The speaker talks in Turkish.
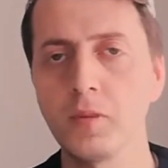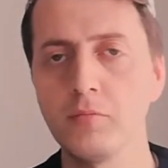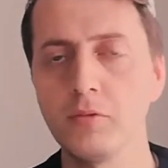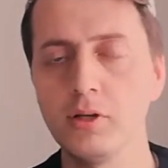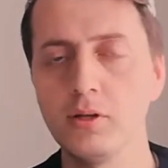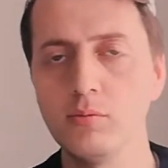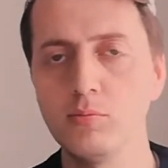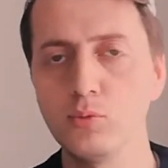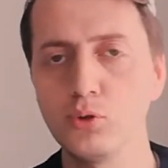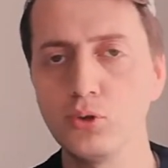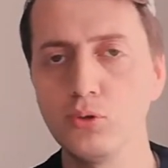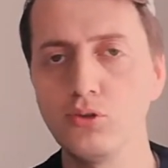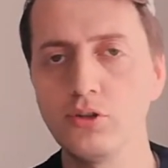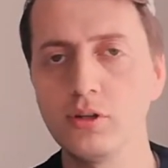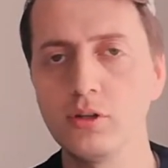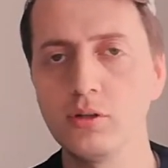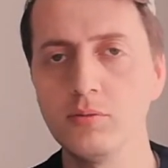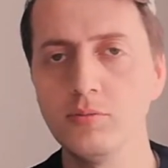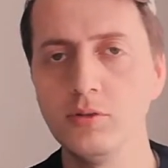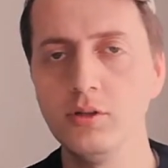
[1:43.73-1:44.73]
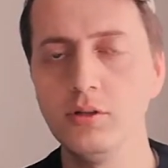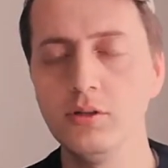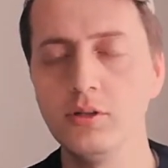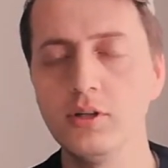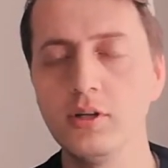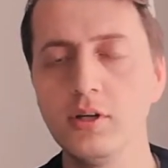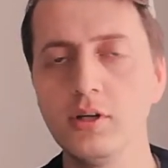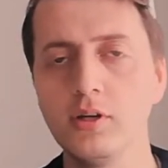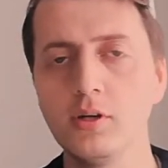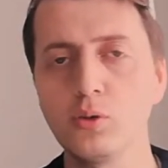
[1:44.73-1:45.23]
Benim bu şu canımı
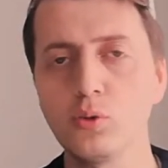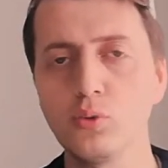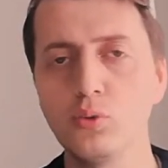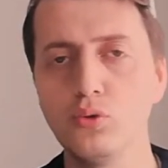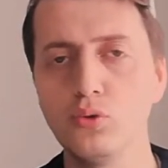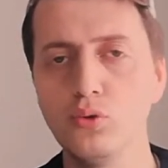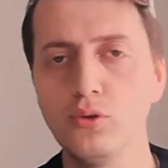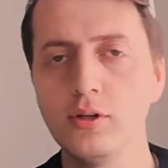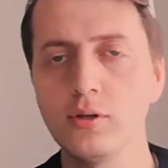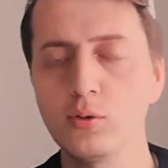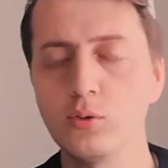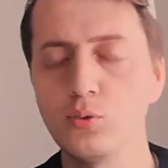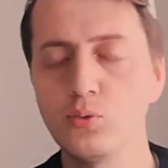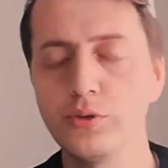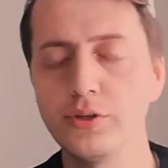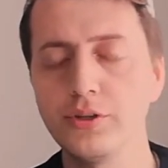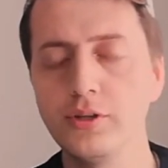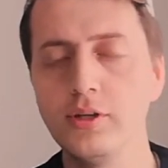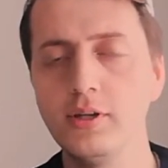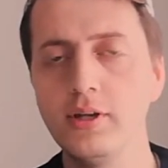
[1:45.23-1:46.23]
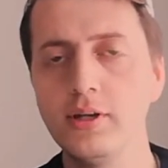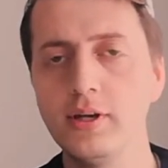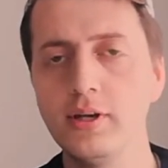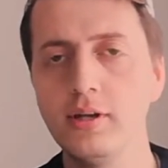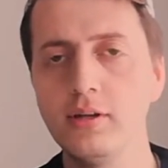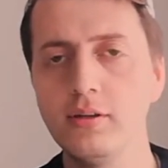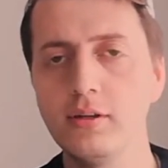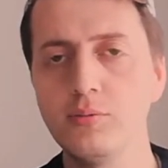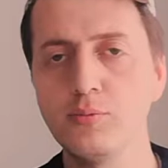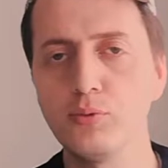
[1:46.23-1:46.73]
gücüyle kuvvetiyle
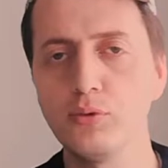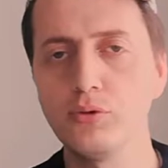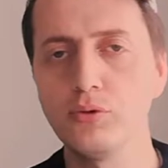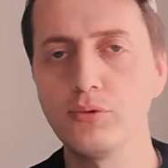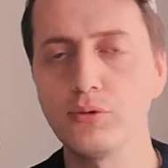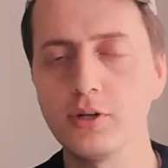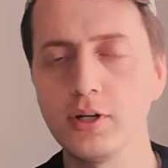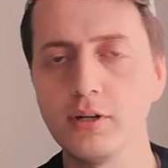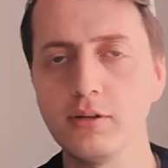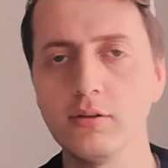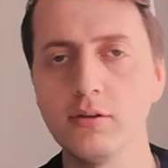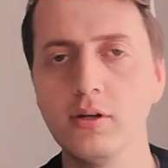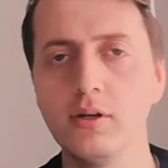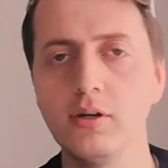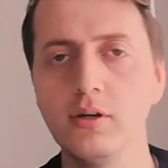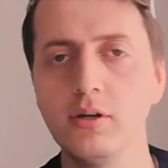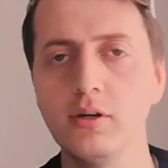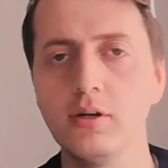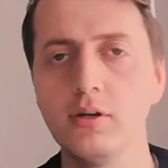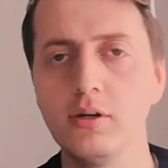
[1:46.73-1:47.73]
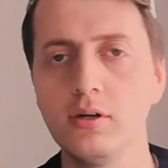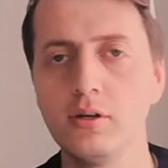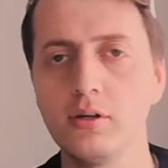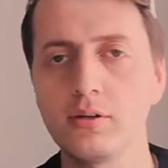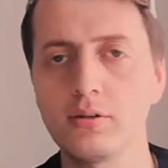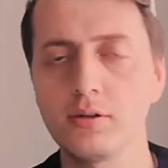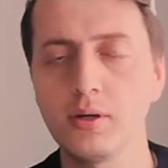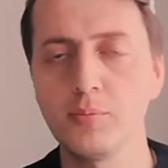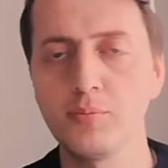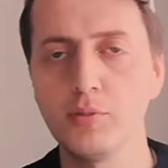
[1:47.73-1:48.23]
elinde bulunduran
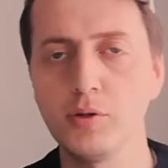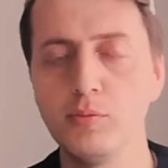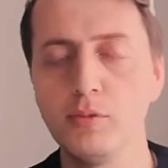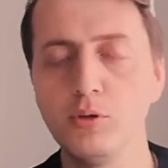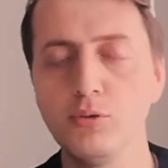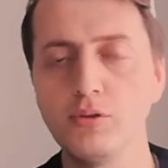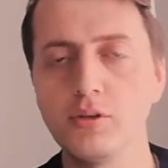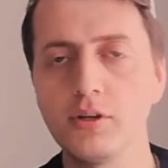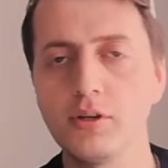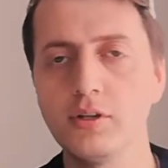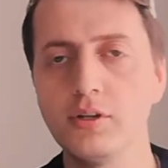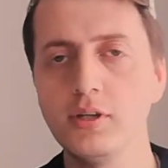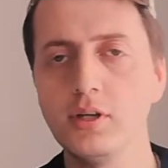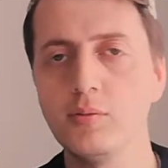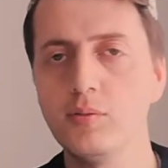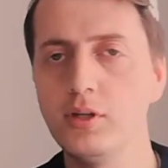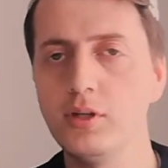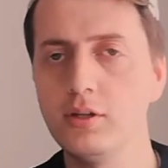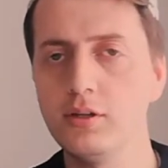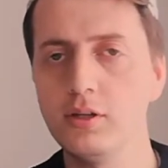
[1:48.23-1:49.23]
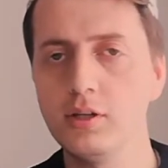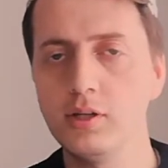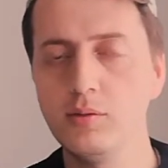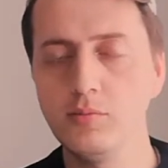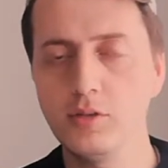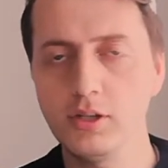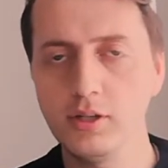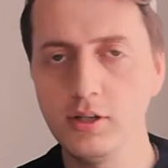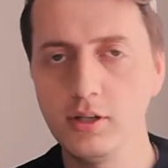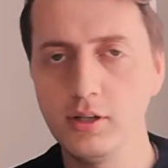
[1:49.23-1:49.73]
Rabbimin üzerine yemin
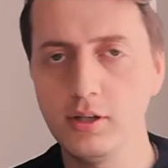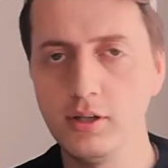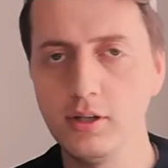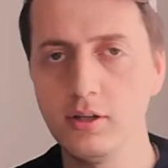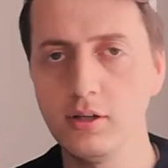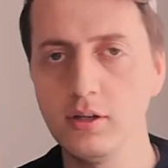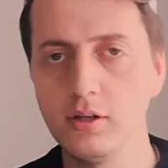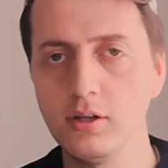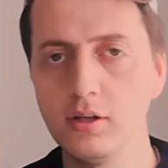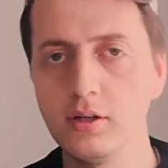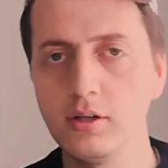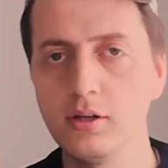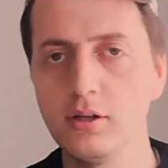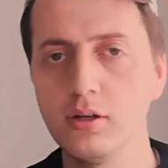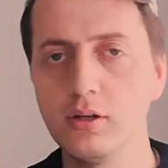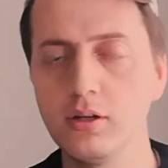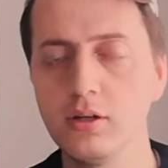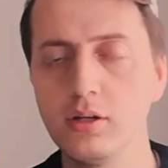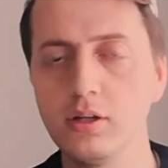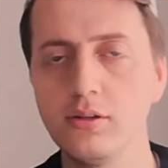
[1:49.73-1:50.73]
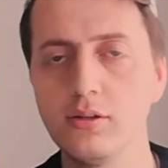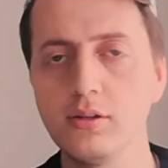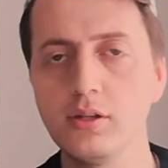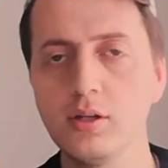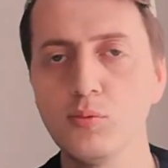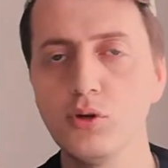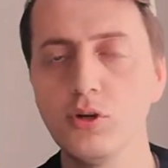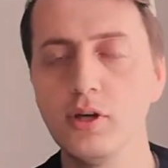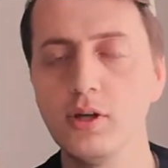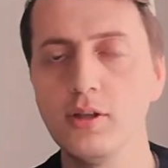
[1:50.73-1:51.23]
ederim ki
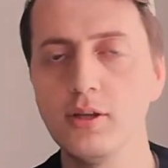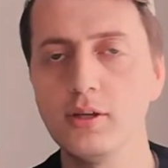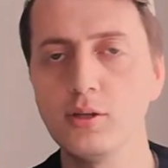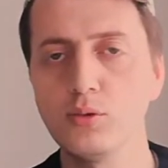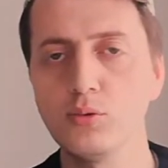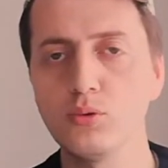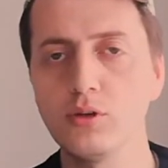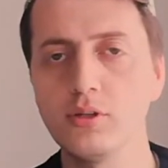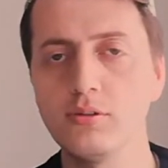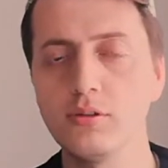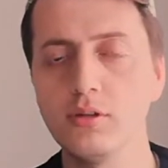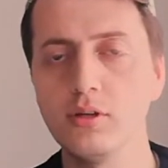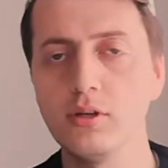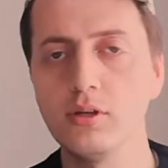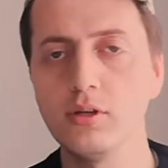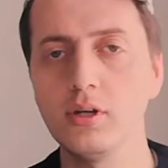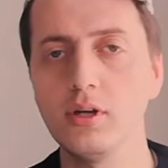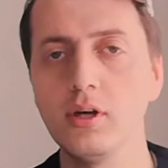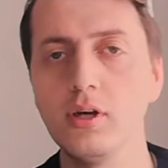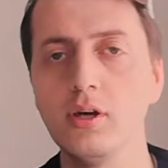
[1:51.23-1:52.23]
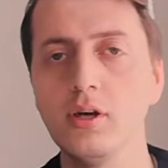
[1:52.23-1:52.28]
işte bu İhlas suresi